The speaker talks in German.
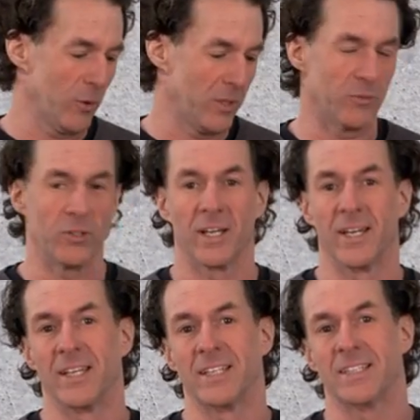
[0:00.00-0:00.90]
heute wieder
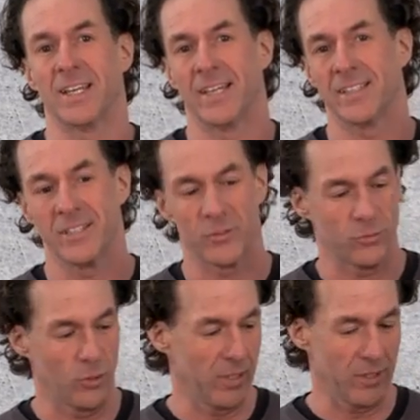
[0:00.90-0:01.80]
eine
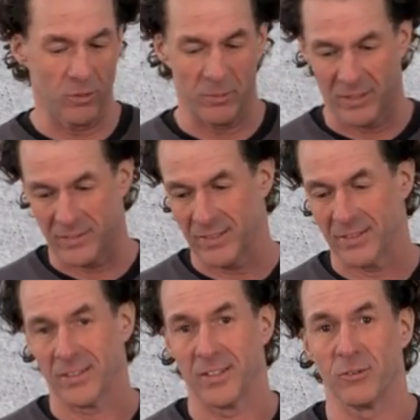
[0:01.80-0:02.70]
Technikfolge, wobei das
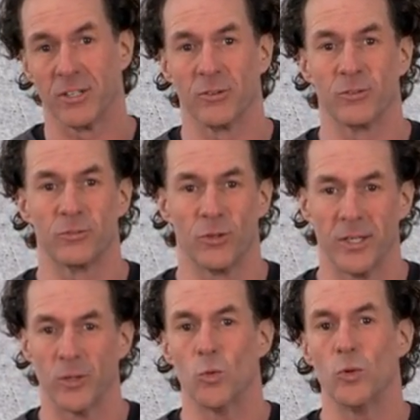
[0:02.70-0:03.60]
Ganze hier wieder
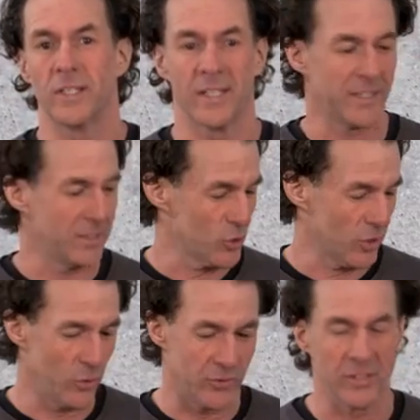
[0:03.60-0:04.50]
völlig untechnisch
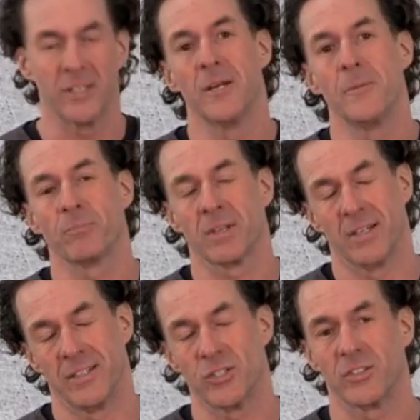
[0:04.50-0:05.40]
aussieht.
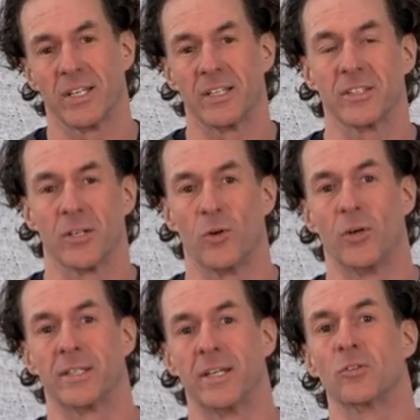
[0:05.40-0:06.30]
Äh, ist es eigentlich auch,
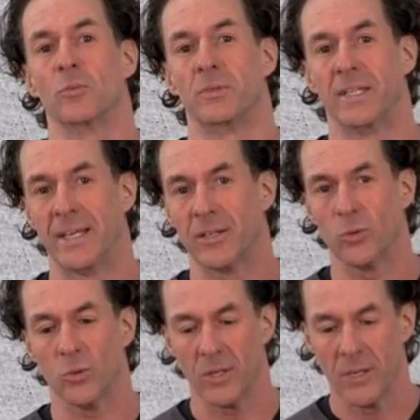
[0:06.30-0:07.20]
heute geht es um
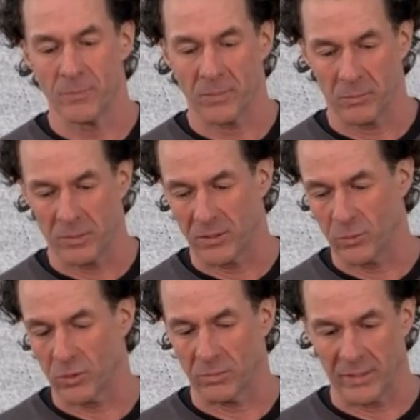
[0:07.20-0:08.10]
Deko,
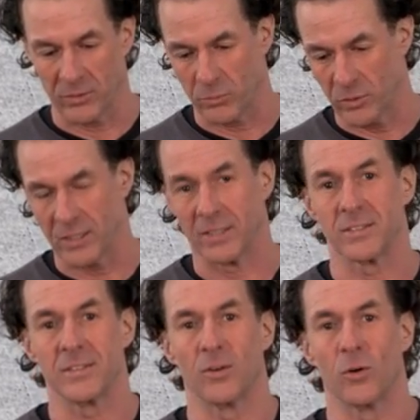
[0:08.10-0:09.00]
beziehungsweise um so die
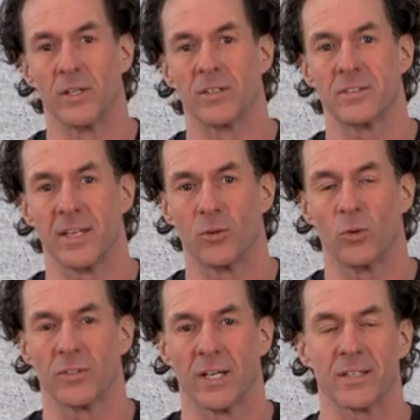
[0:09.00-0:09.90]
ganzen
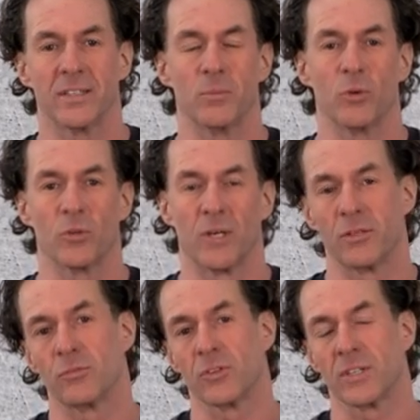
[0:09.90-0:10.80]
Holzdeko-Sachen, die man so
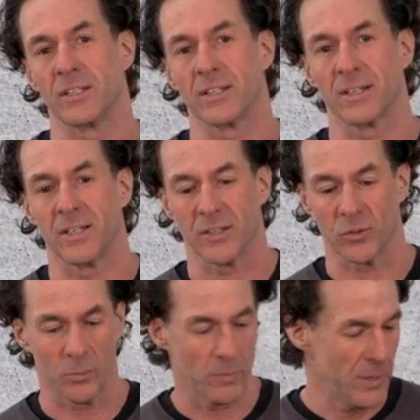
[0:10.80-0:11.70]
hat für sein
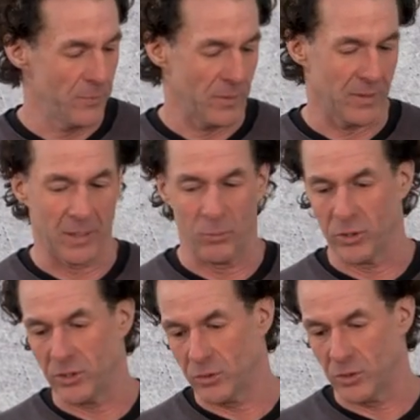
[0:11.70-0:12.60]
Terrarium. Da
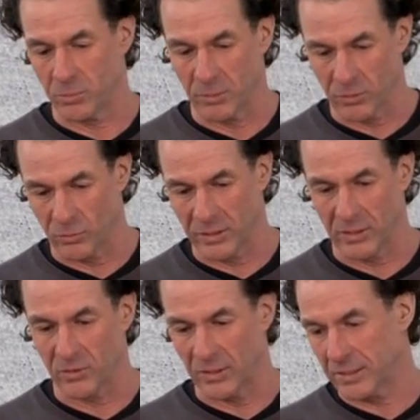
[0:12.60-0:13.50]
möchte ich euch mal so
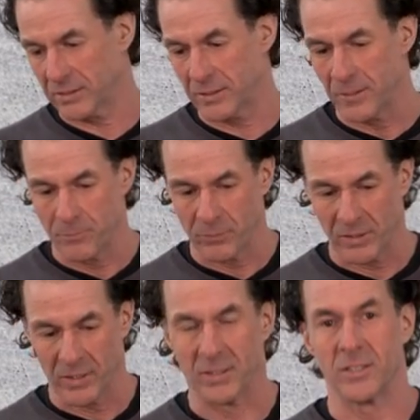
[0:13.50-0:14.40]
wegen die Sachen,
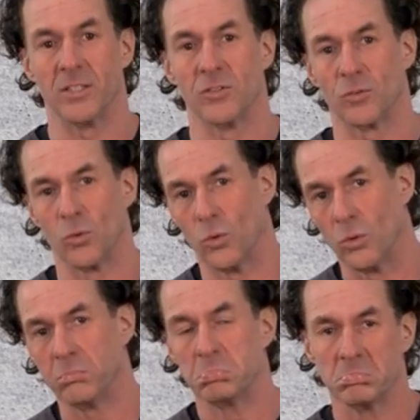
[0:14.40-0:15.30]
äh, die so